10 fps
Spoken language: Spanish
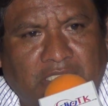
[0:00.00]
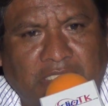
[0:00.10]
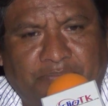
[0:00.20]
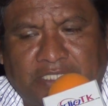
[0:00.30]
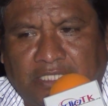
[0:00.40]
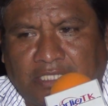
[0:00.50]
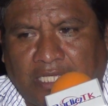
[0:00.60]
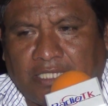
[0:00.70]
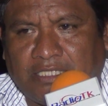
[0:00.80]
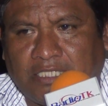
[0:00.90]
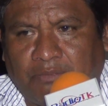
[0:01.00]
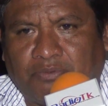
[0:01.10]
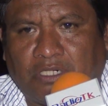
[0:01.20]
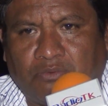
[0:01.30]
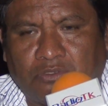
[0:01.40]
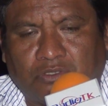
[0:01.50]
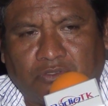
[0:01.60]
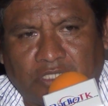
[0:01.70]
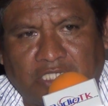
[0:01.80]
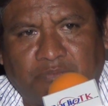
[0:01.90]
representada, decía, por Alfonso
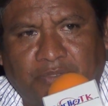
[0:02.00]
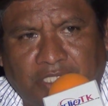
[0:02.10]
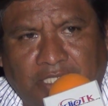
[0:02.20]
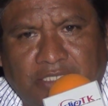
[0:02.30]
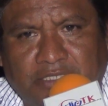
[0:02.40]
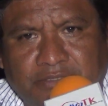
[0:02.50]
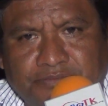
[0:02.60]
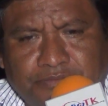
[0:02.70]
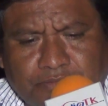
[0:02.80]
Rodríguez Periáñez,